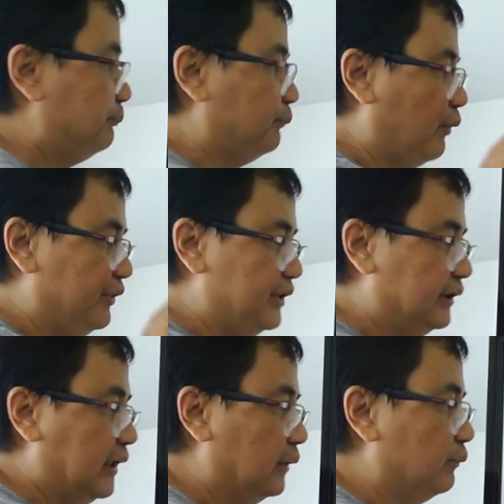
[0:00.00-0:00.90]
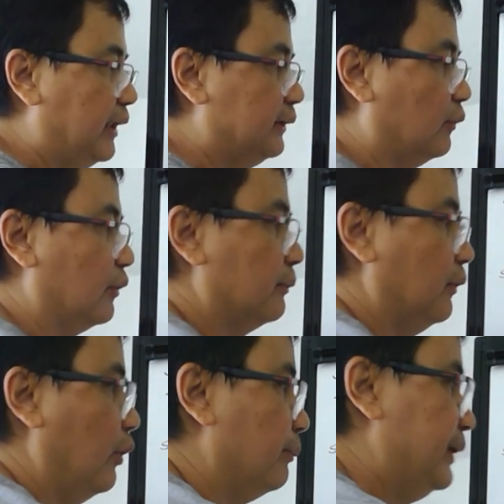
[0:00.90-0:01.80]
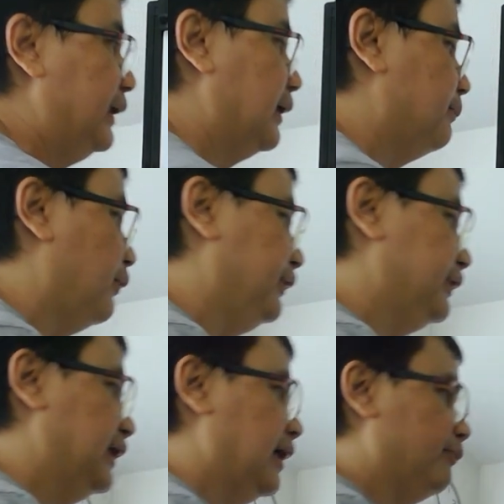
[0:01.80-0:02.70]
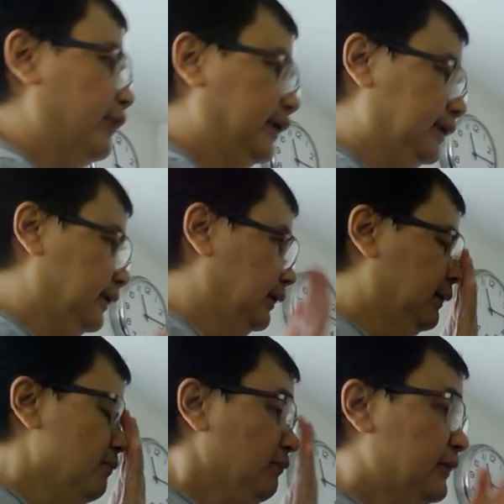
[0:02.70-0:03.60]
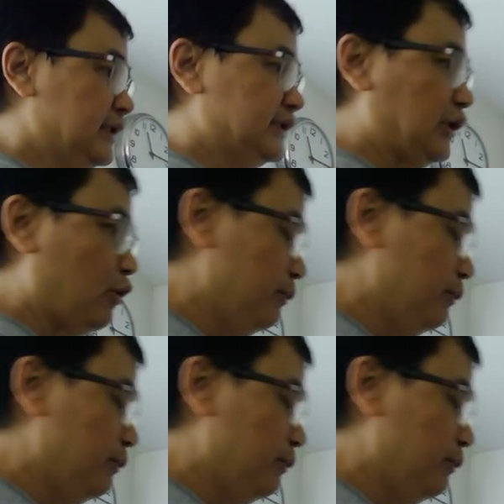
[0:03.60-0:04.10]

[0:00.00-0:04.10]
na pointing downward or opening na pointing upward? sa